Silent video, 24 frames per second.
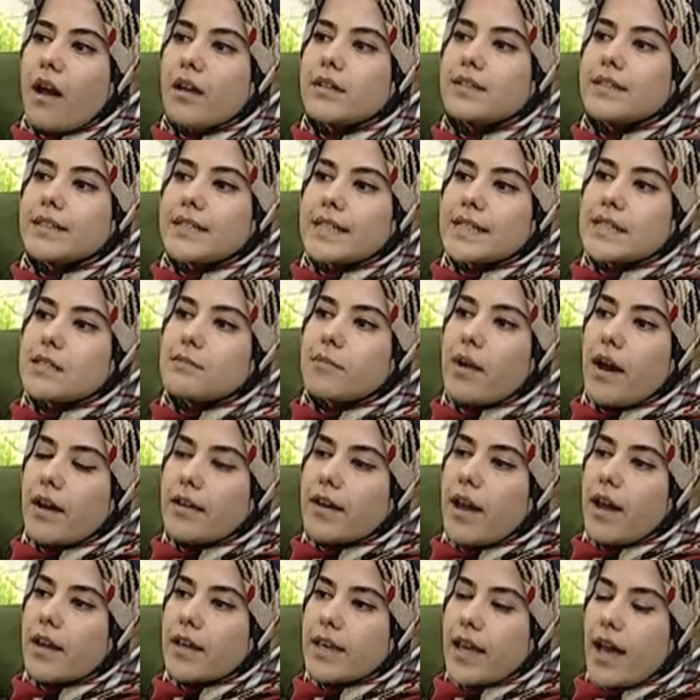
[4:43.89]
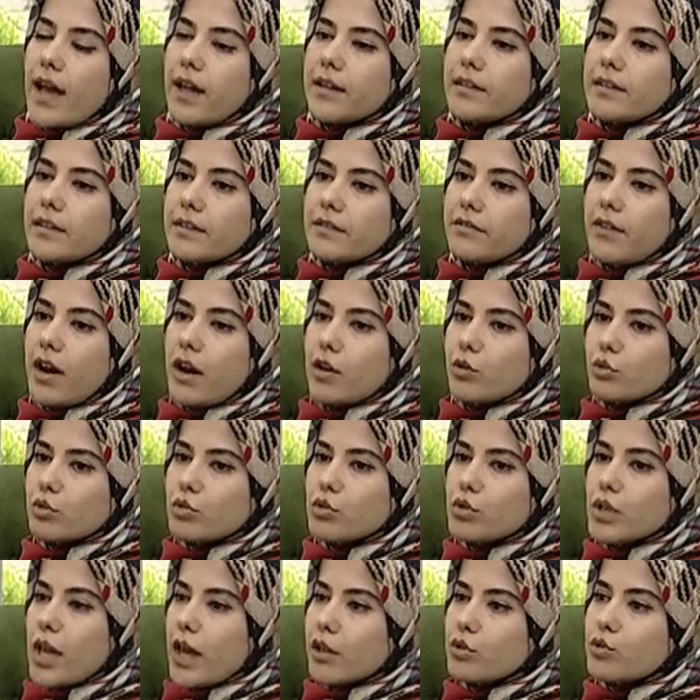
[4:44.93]
andan itibaren kendi
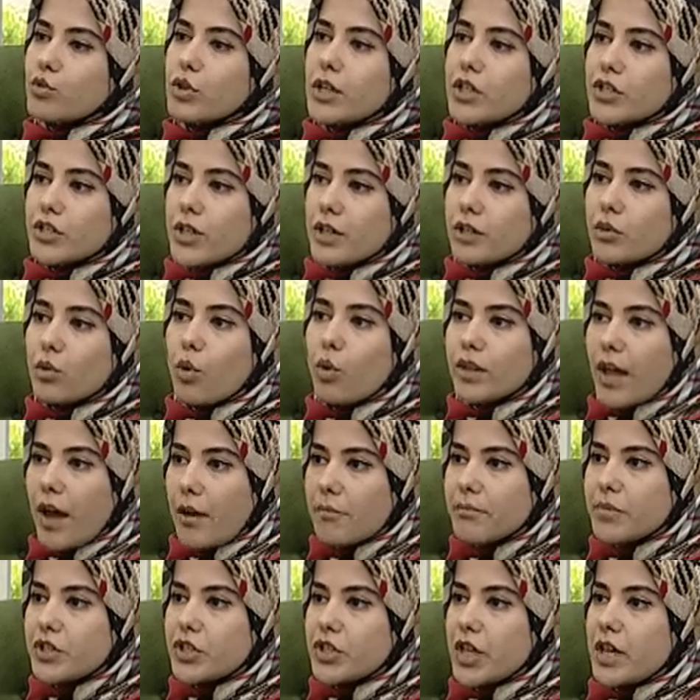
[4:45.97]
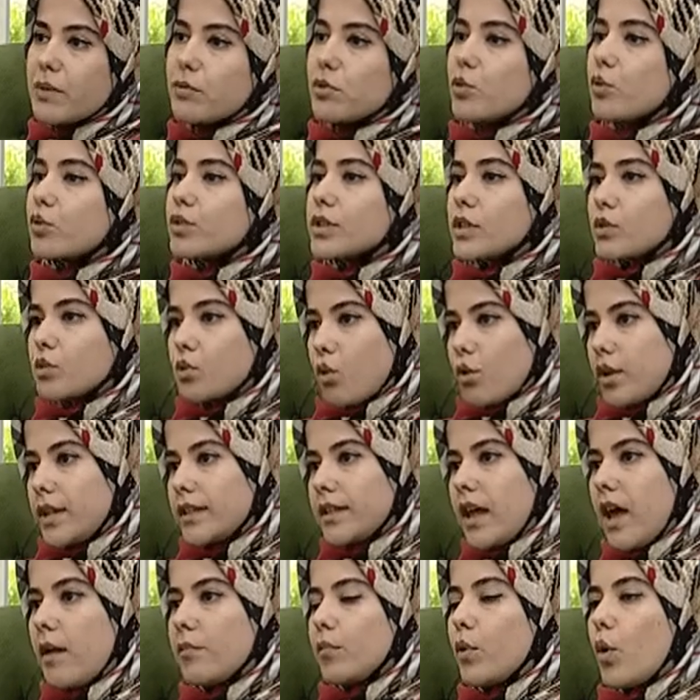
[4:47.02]
varoluşsal süreçlerinde olan bir şey mi yoksa
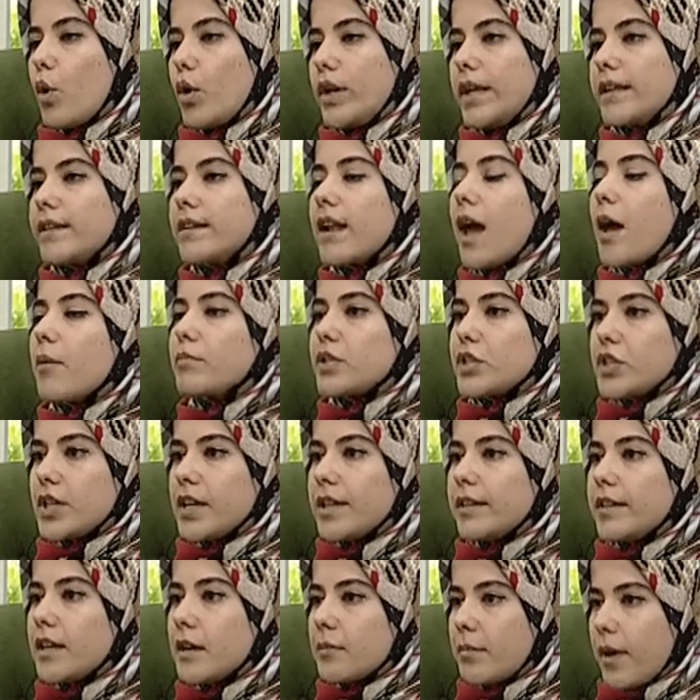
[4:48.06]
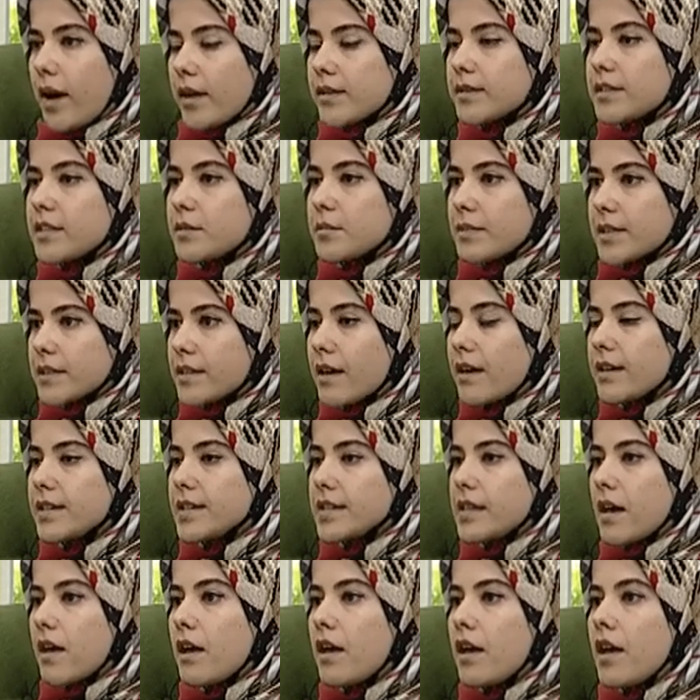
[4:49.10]
sonradan mı öğrenilen bir şey diye
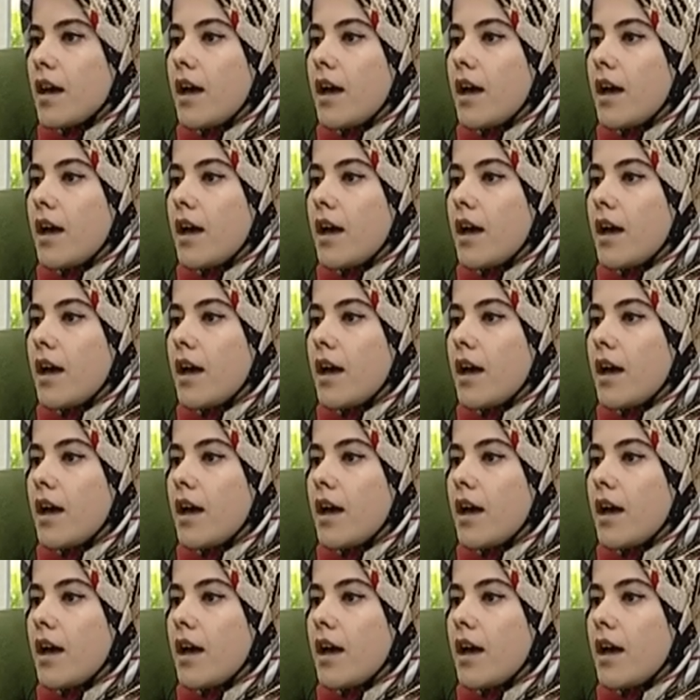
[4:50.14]
baktığımızdaysa